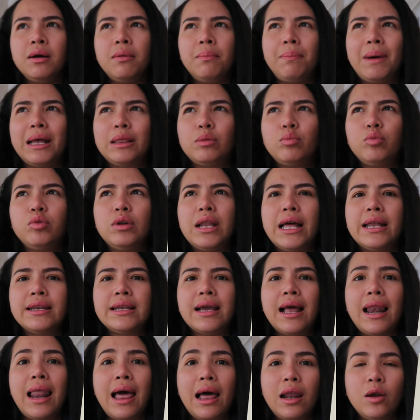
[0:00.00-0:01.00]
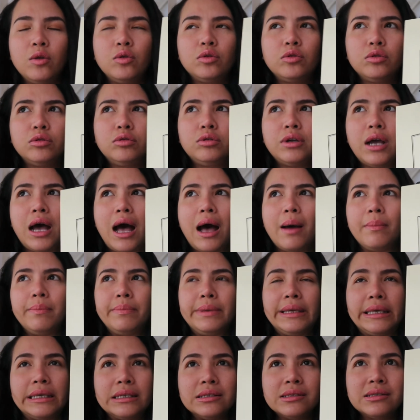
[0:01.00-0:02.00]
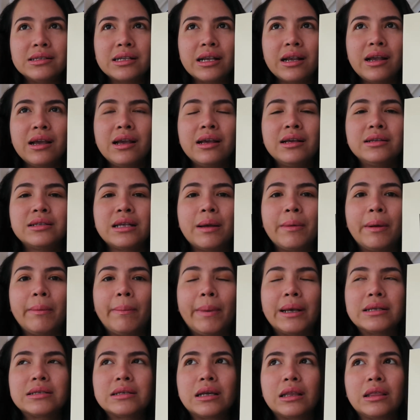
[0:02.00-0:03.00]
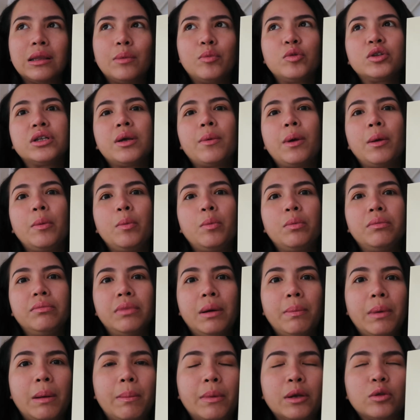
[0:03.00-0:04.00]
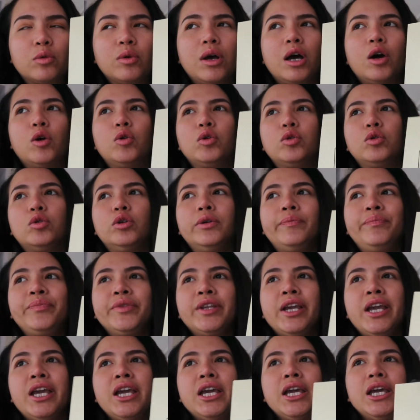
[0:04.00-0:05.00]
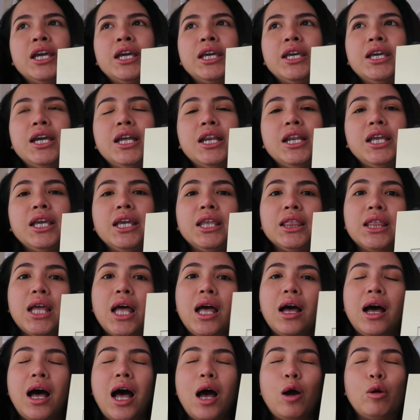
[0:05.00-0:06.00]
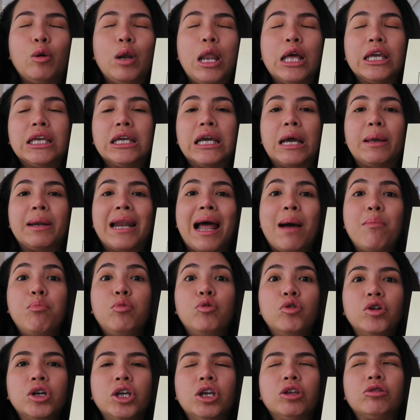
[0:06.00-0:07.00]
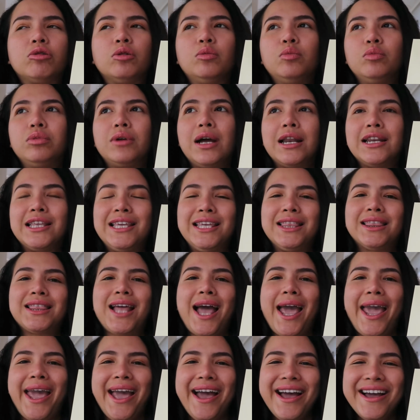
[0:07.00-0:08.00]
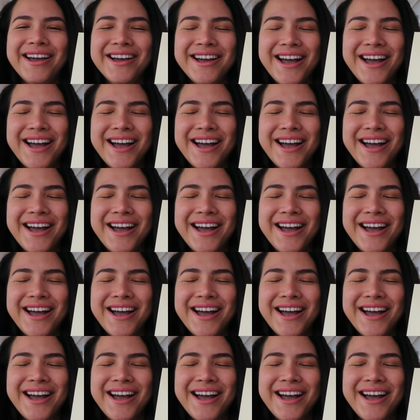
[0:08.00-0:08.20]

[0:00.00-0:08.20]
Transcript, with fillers: empat bulan yang lalu tuh udah habis sampai pas ketemu sama bapak mertua aku tuh ya nih kita aku lagi nabung gitu bukan kita ya